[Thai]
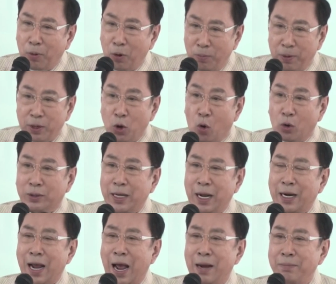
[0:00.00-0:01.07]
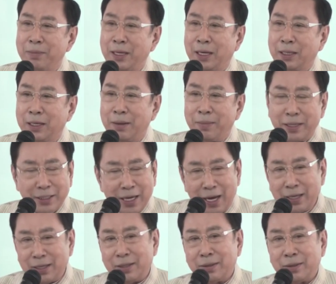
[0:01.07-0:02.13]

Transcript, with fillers: ผลประโยชน์ทางการเมืองนะไม่ใช่